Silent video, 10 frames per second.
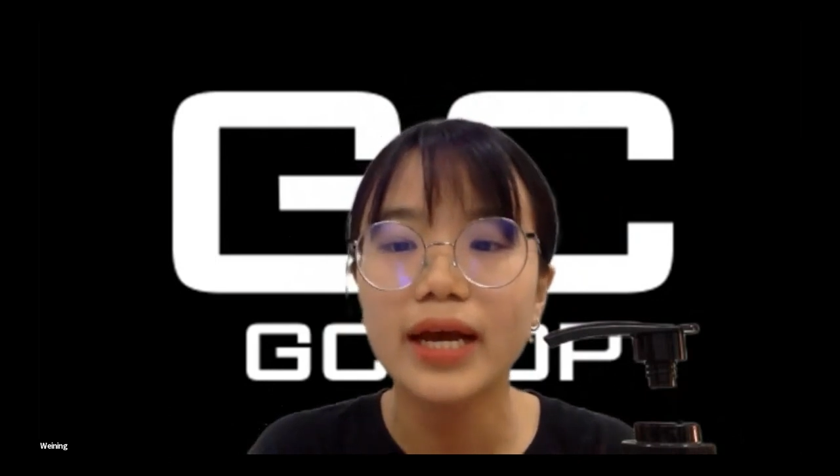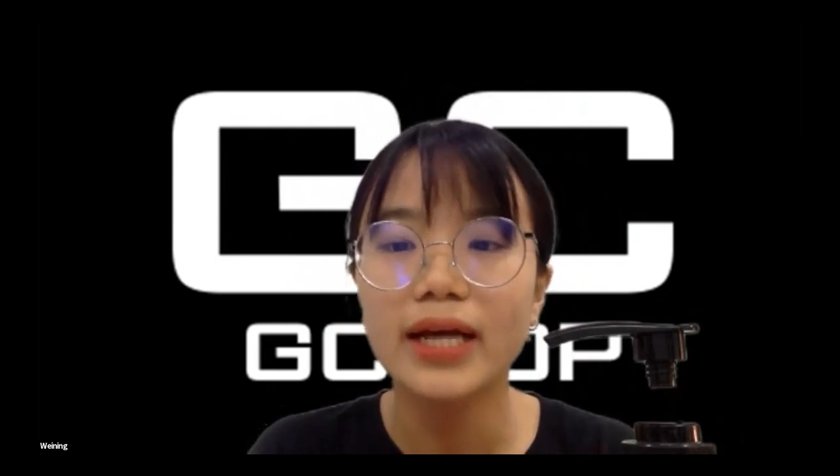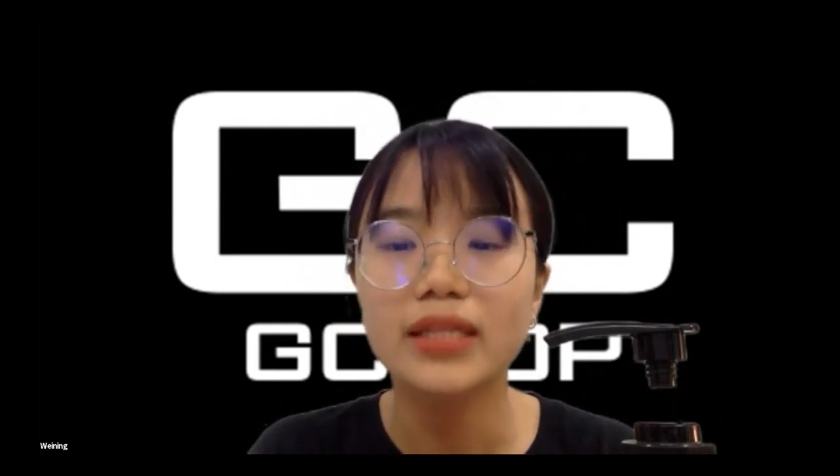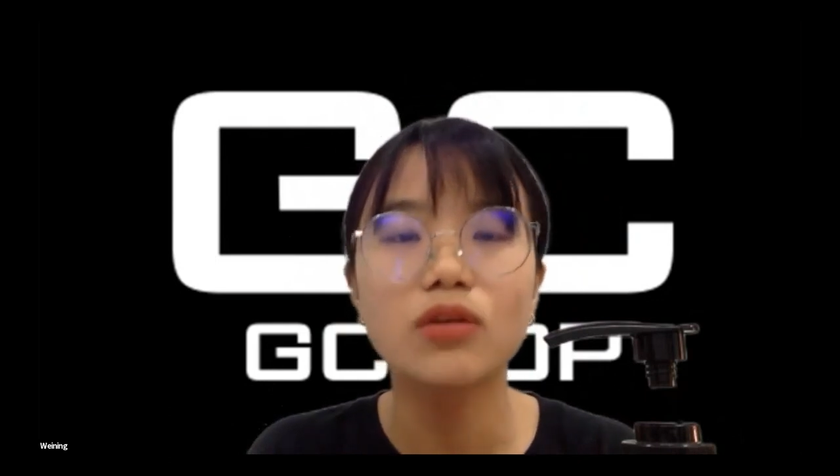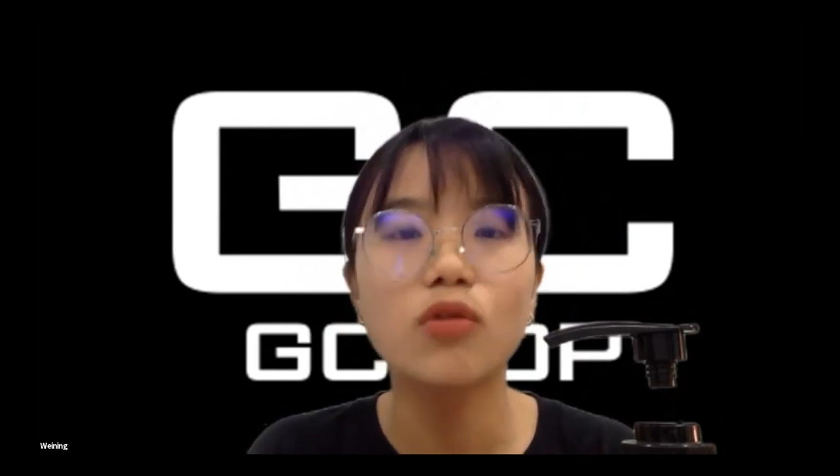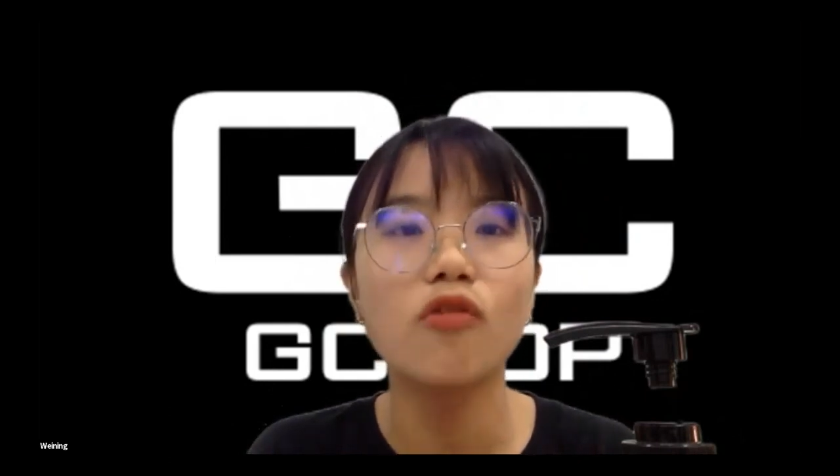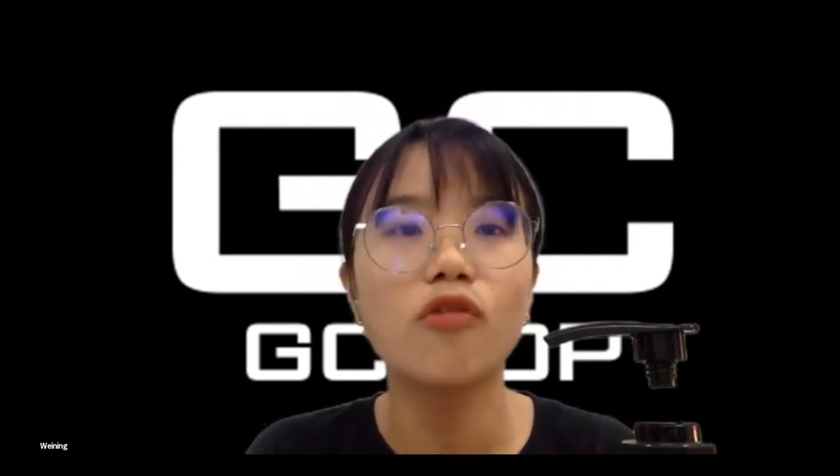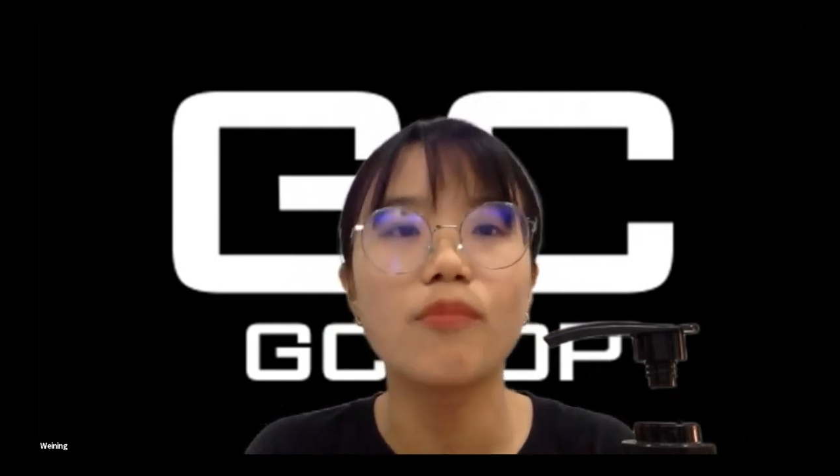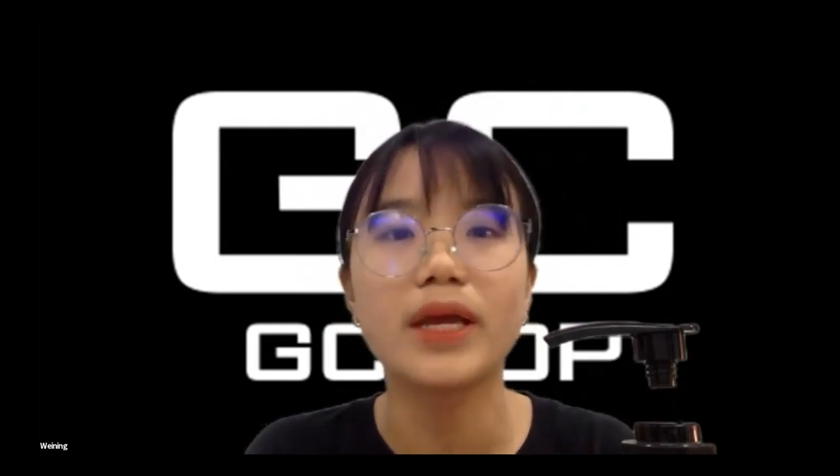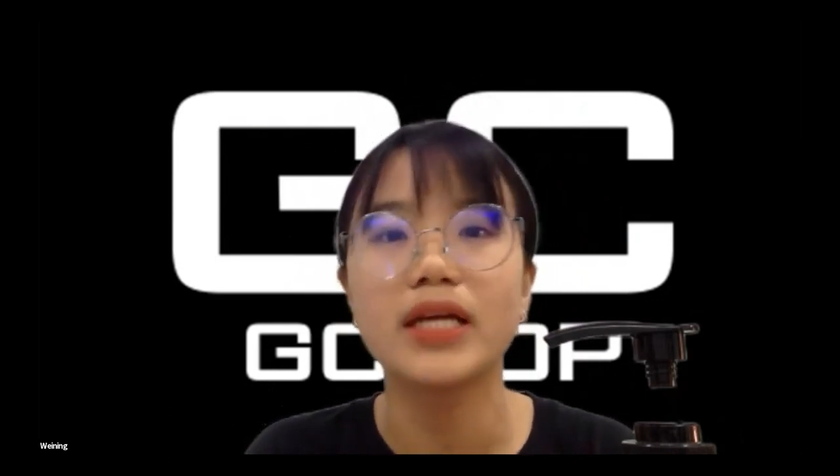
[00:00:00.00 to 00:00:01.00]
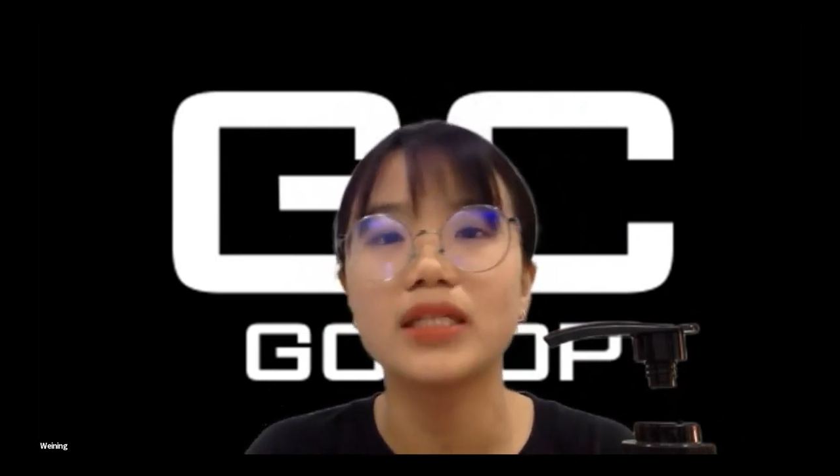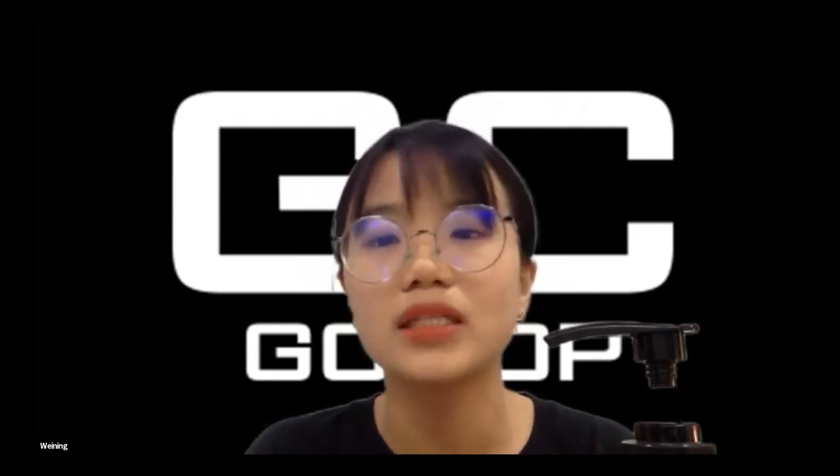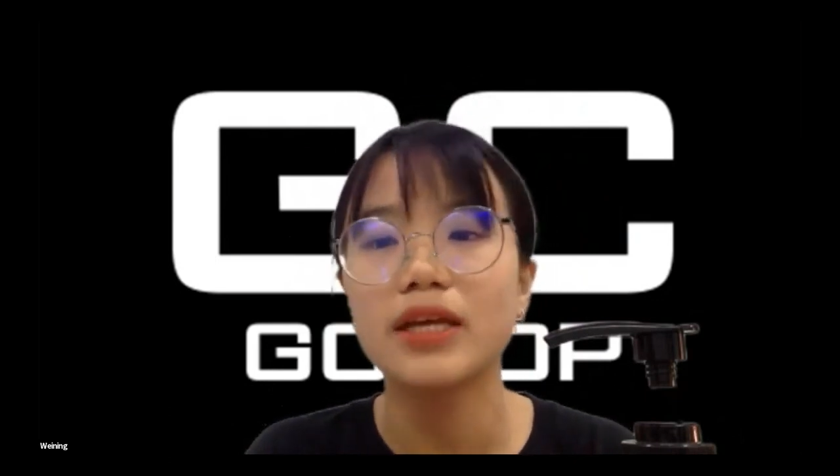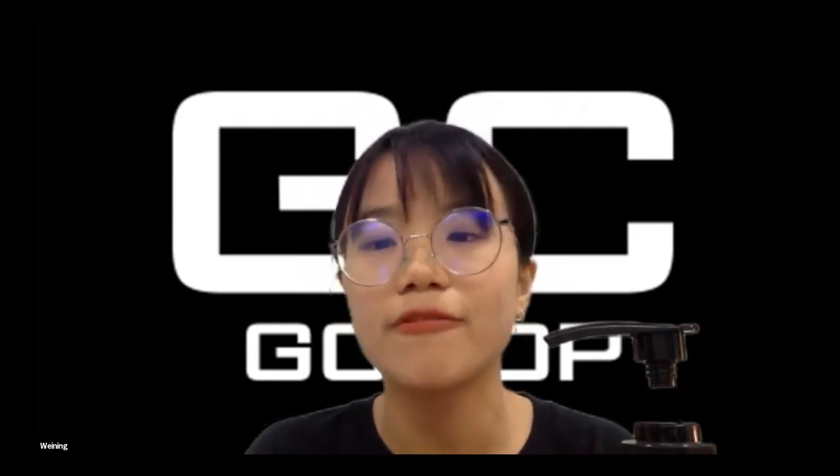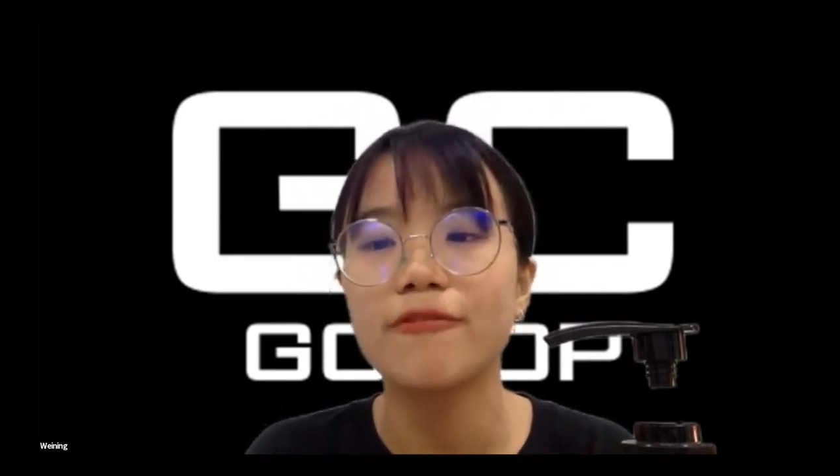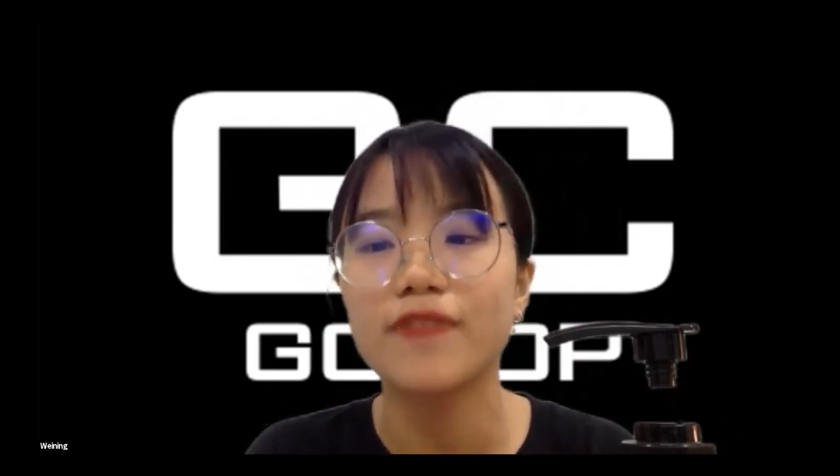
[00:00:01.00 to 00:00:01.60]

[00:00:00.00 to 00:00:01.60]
还是护肤品还是这些